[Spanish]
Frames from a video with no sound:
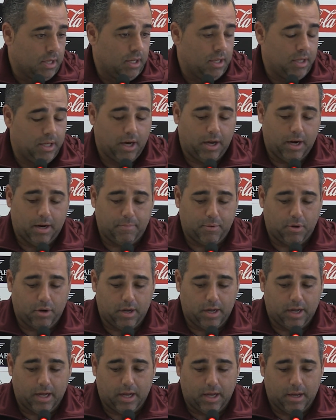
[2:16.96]
y ahora
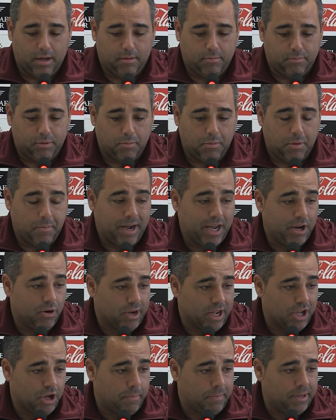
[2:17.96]
pues, pues me imagino
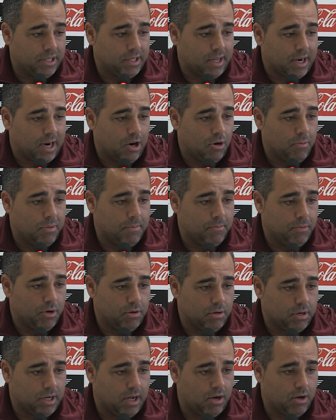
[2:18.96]
que ellos pensarán lo mismo,
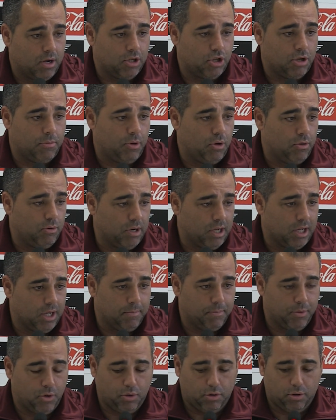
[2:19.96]
¿no? que aunque somos un
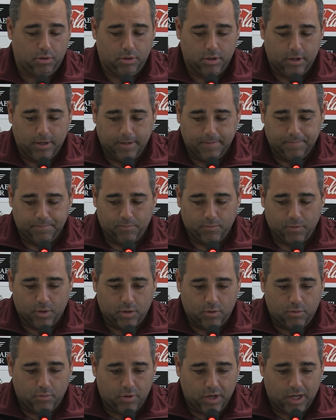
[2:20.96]
equipo
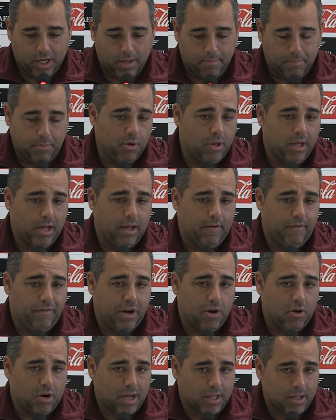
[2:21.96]
un equipo de
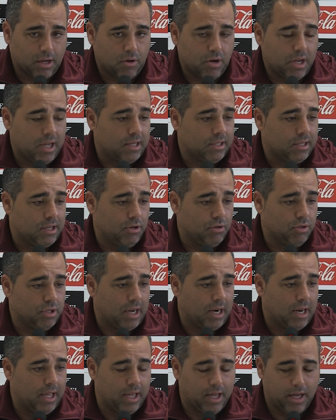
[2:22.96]
inferior categoría, si no
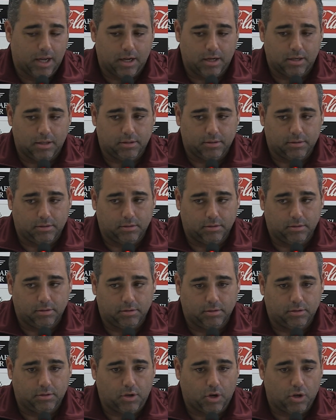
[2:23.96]

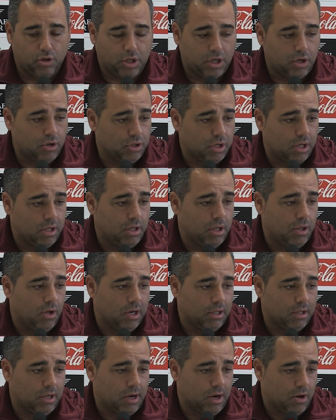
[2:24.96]
salen con los cinco sentidos
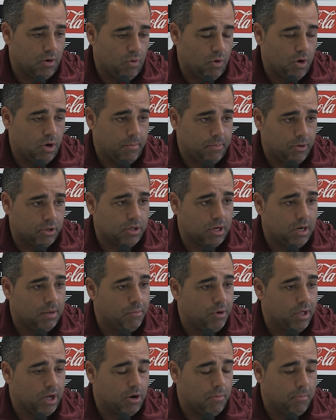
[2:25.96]
al terreno de juego, pues se le
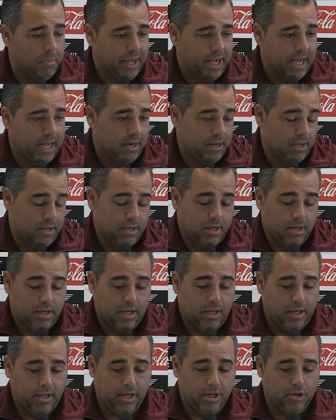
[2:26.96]
puede complicar.
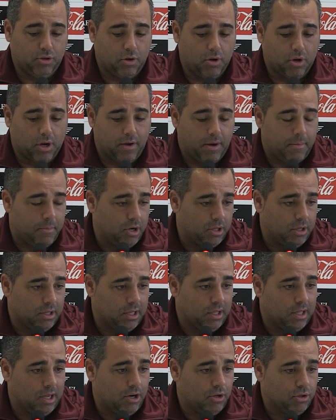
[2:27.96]
Y eso es lo que vamos a
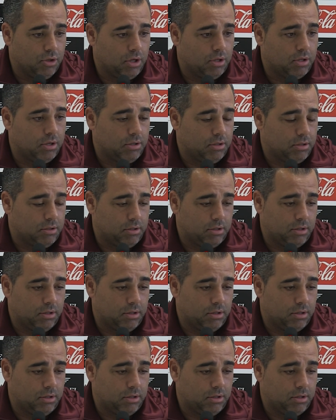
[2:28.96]
intentar nosotros.